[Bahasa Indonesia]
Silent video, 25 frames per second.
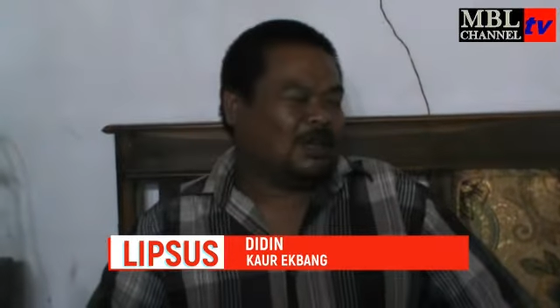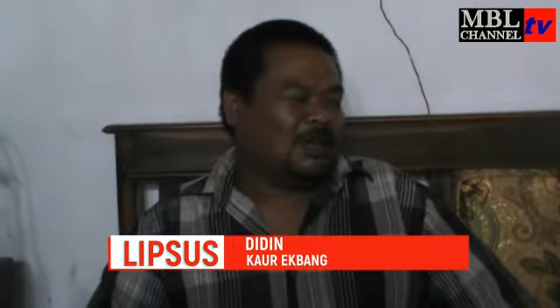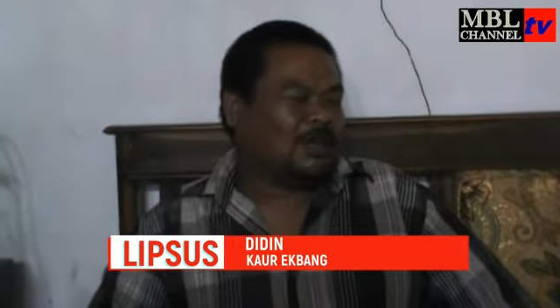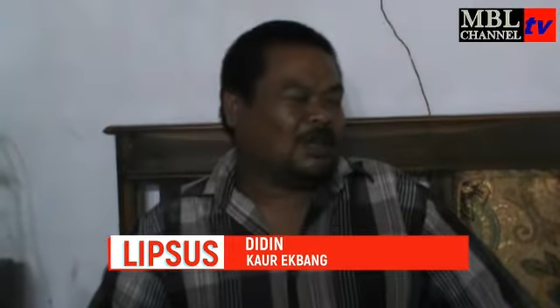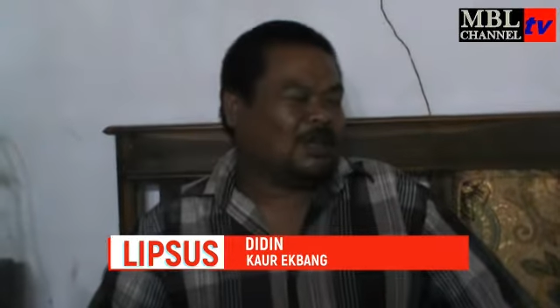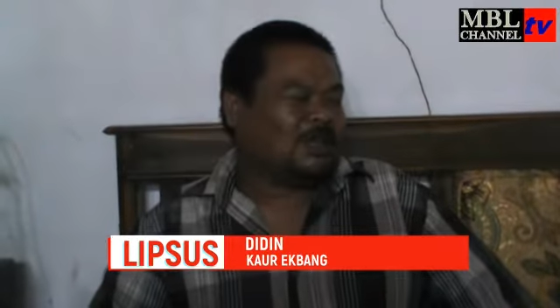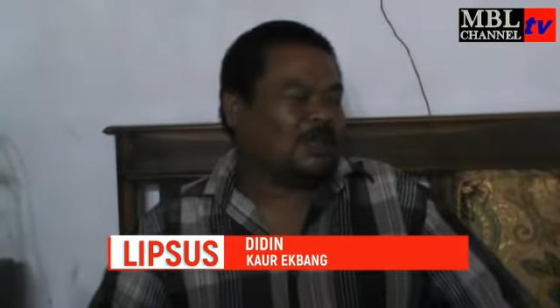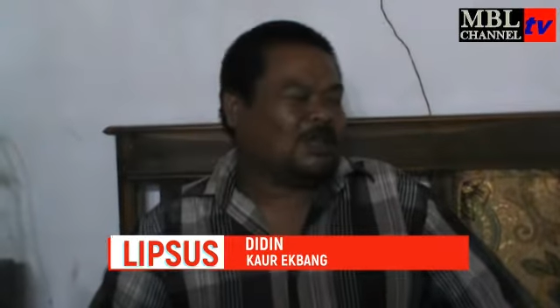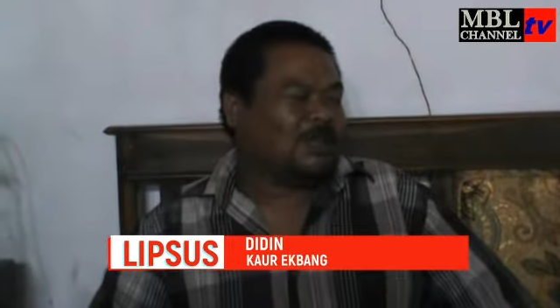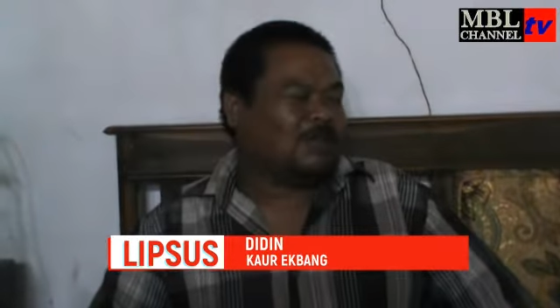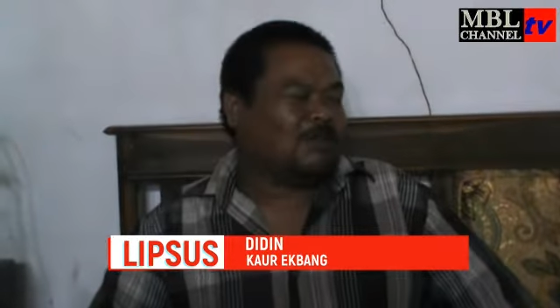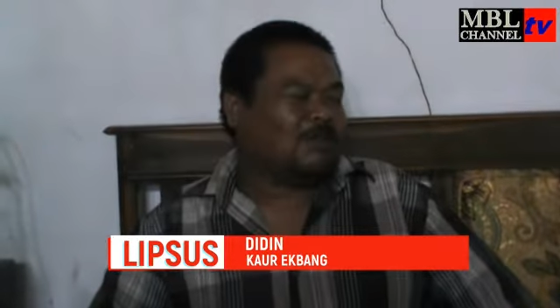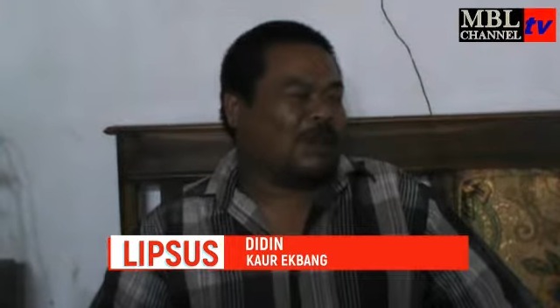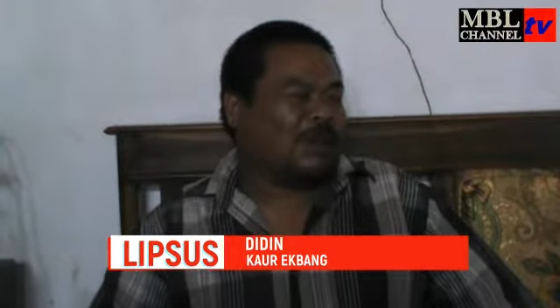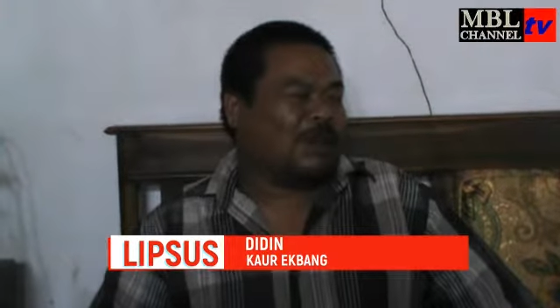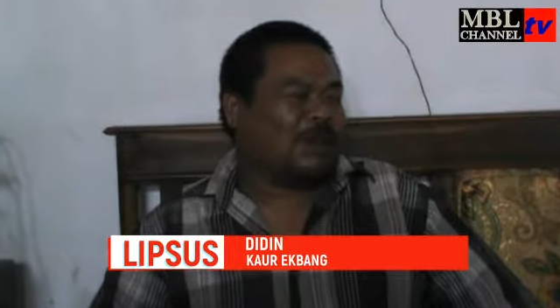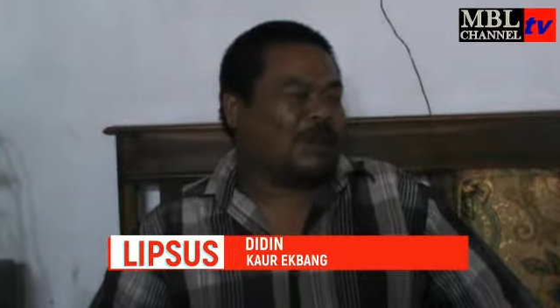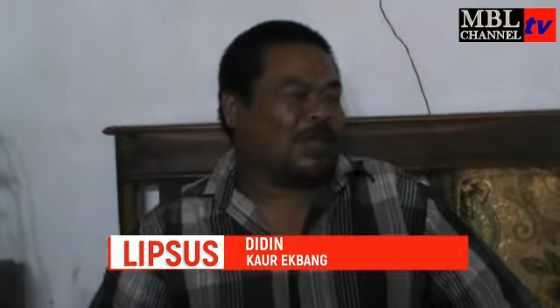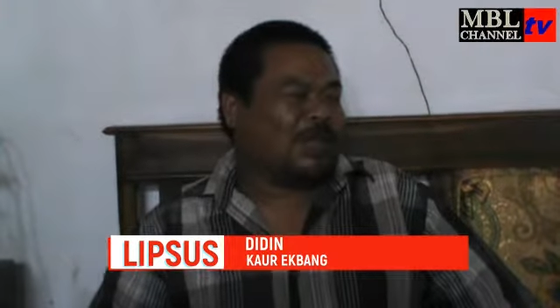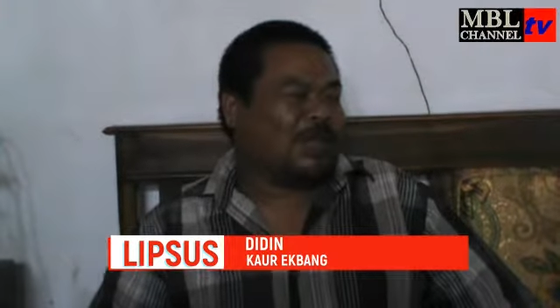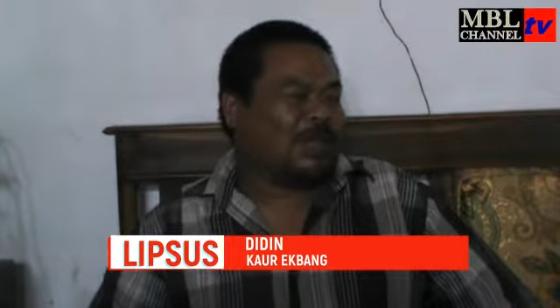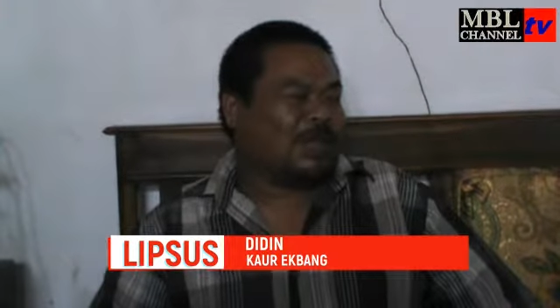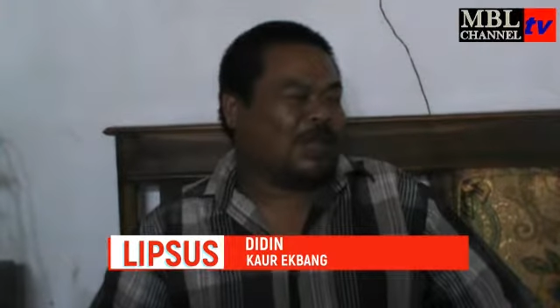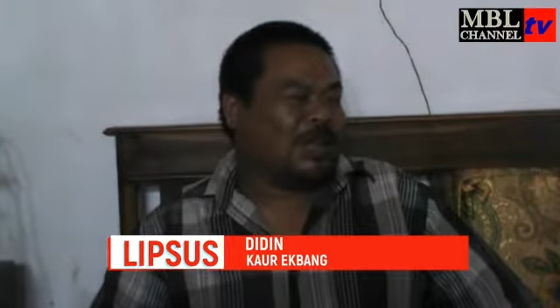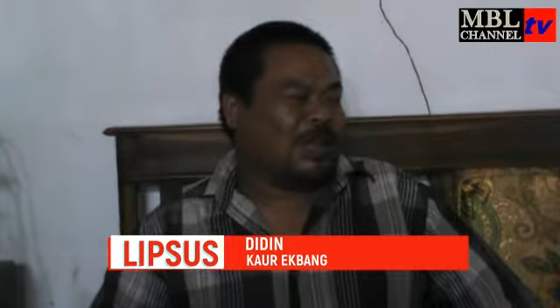kita
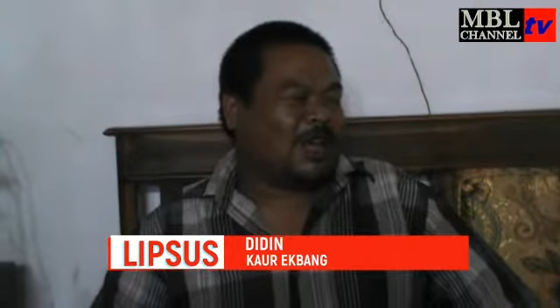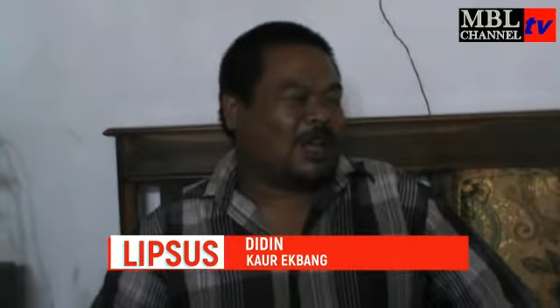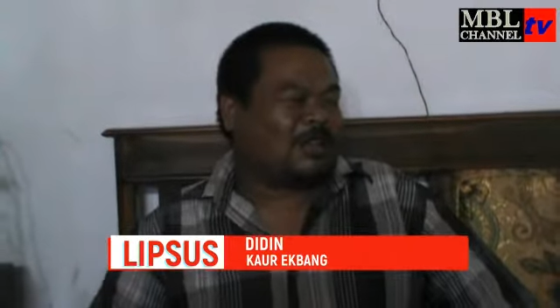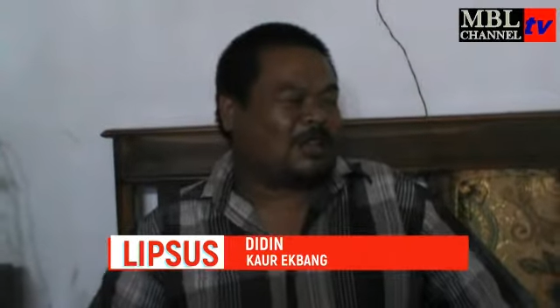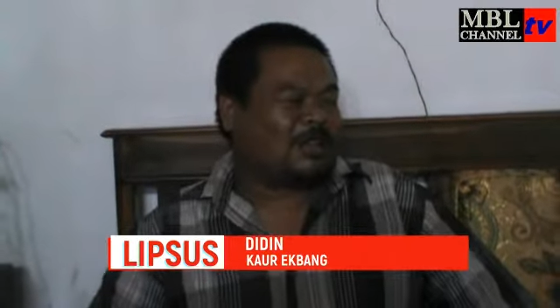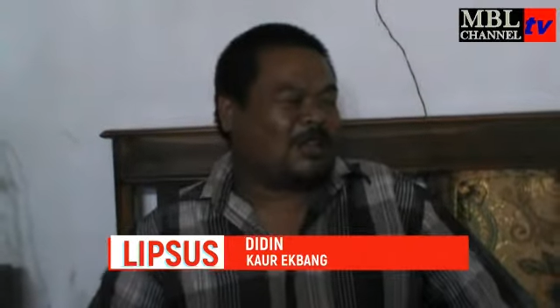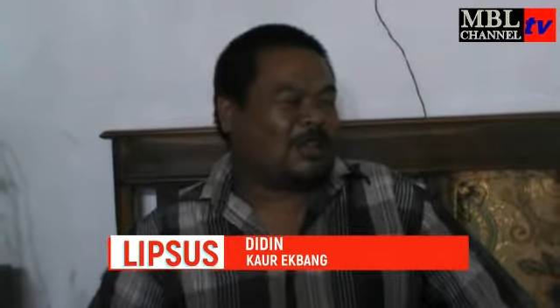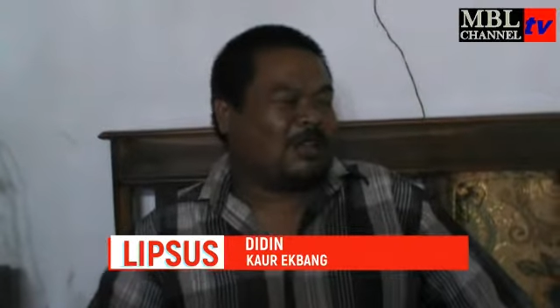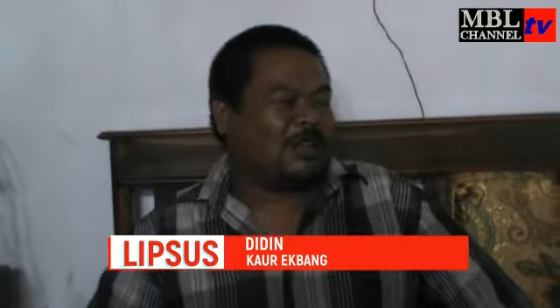sebagai yang